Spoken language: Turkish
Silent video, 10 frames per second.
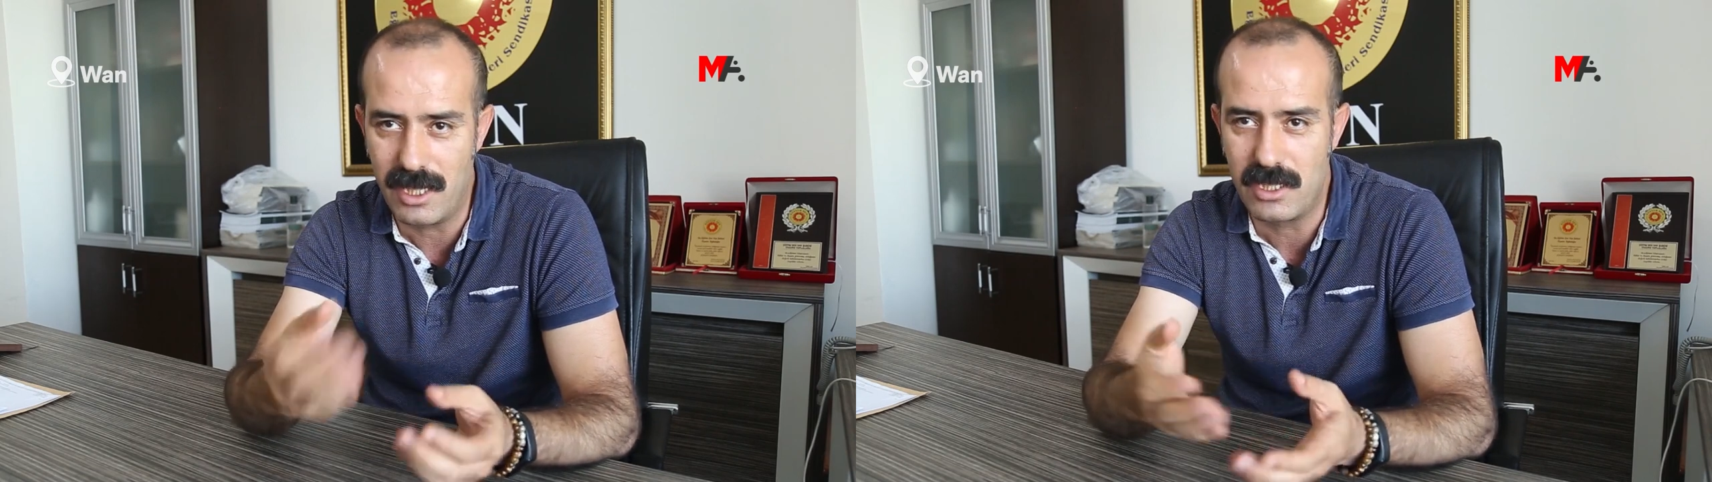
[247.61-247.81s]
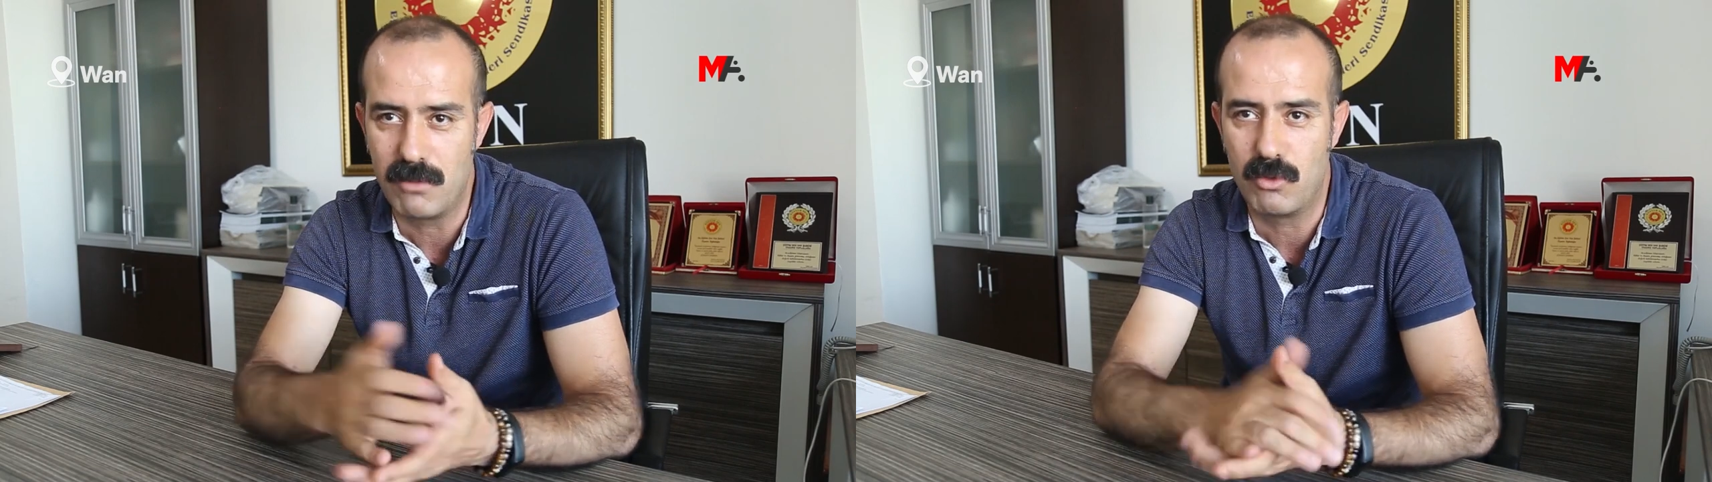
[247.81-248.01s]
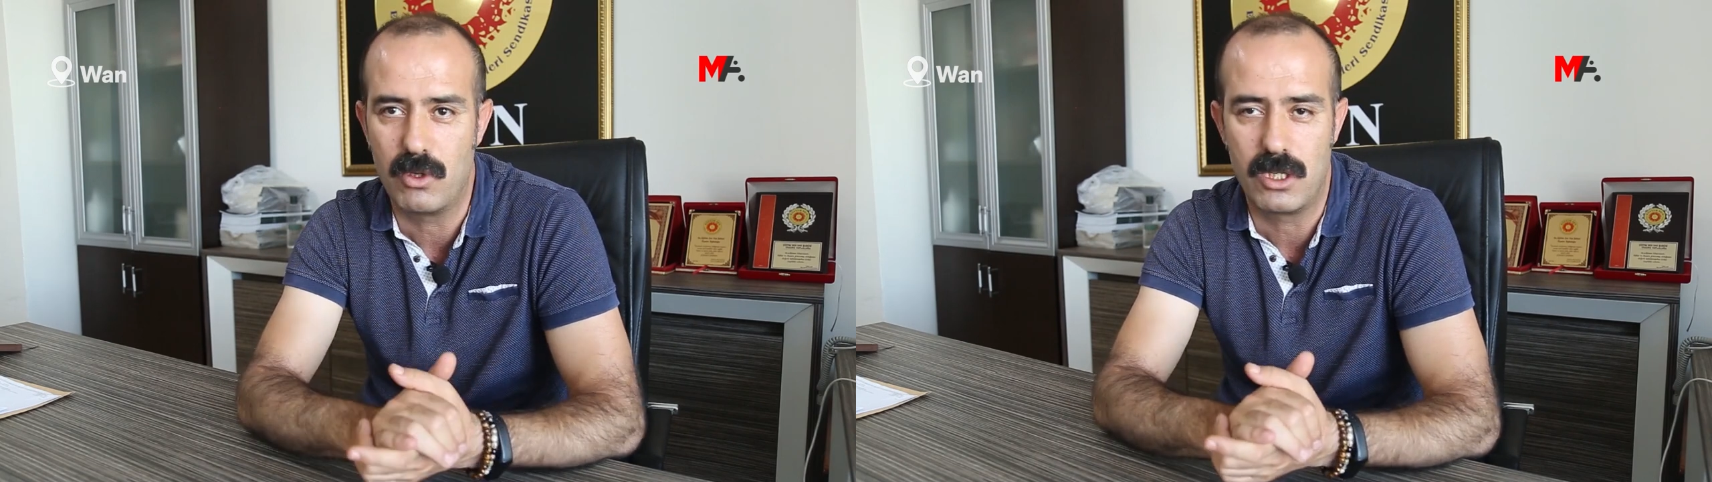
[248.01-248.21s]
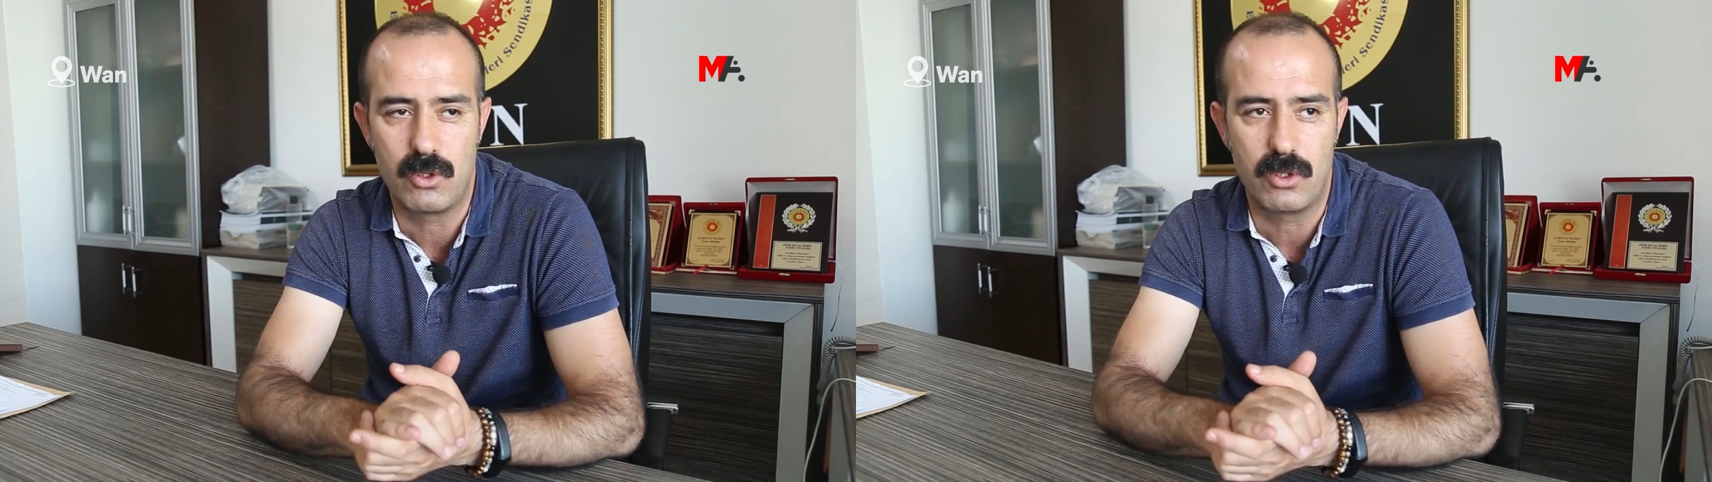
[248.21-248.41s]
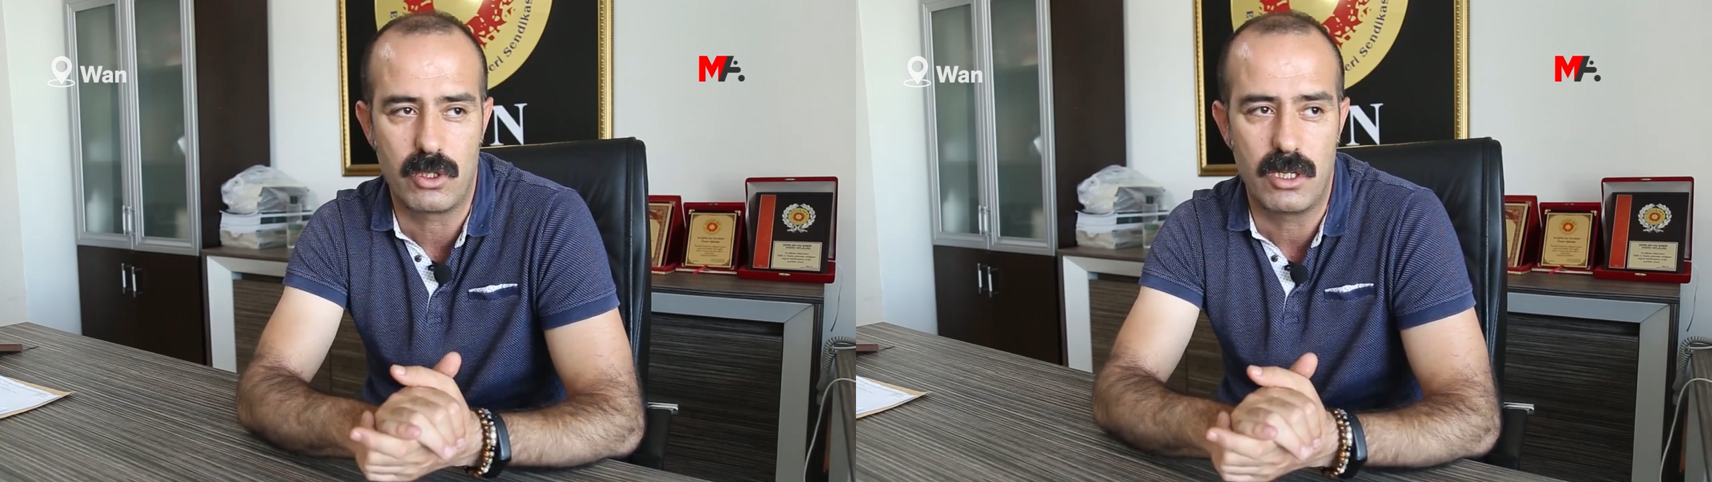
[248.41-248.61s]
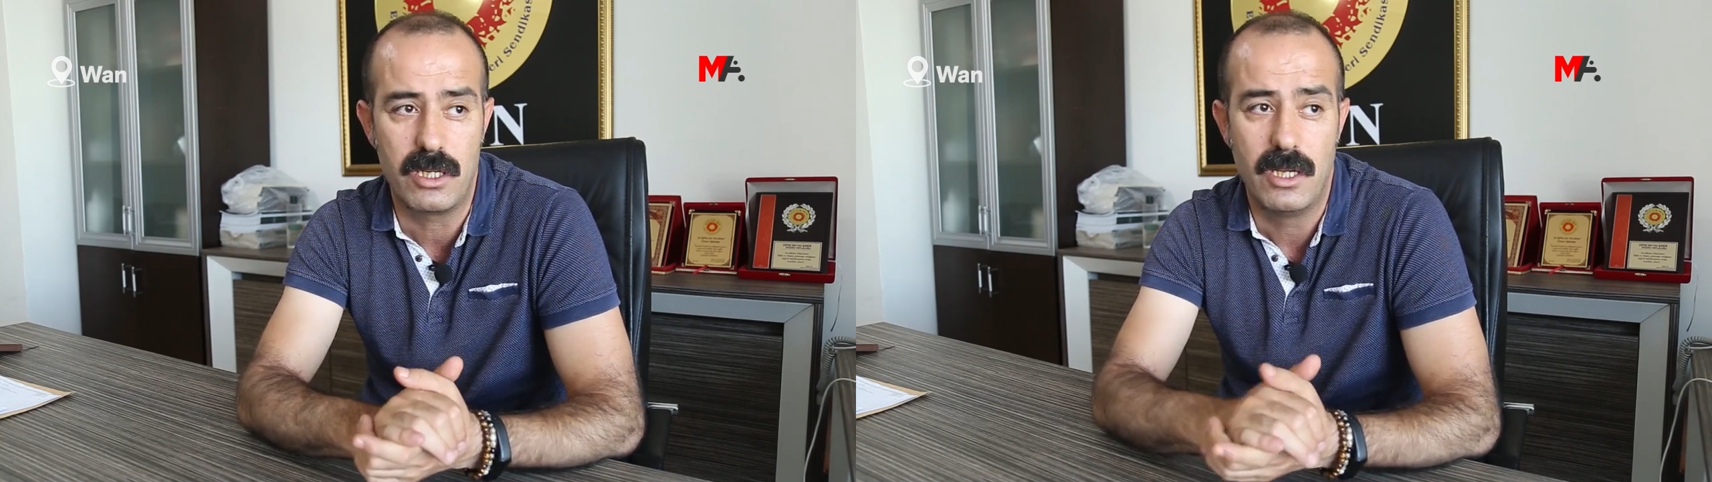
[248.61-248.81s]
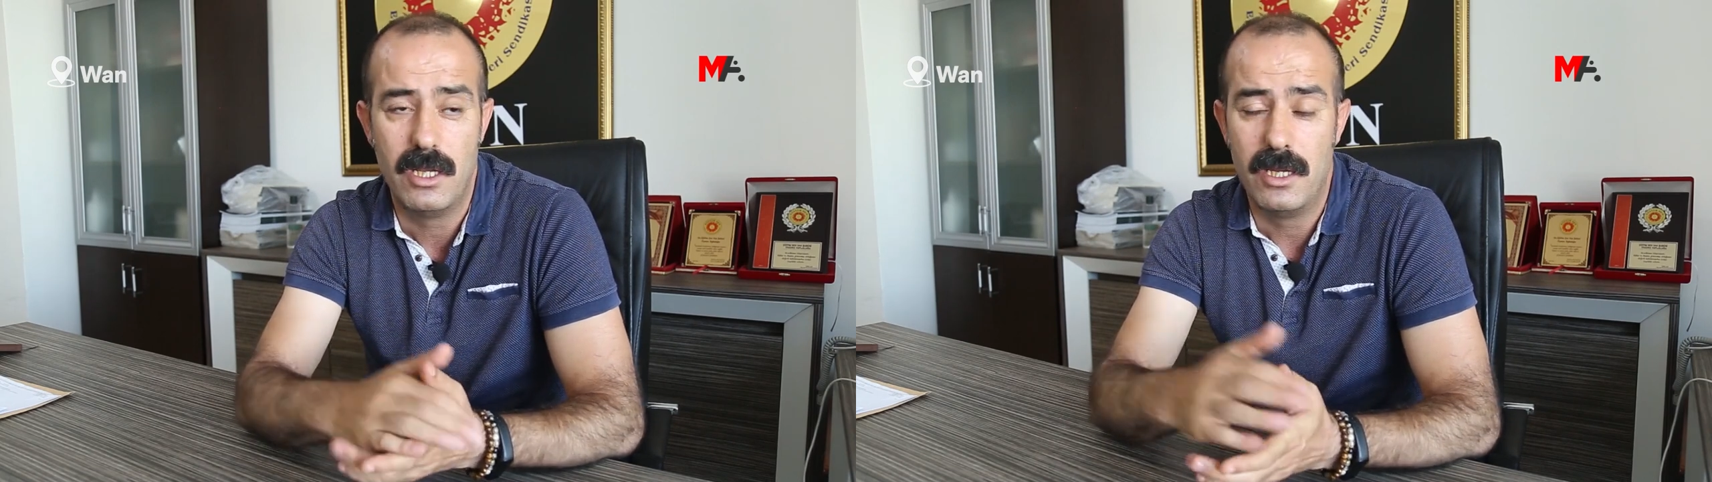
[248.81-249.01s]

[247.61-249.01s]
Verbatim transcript: iletişim kuran çocuklar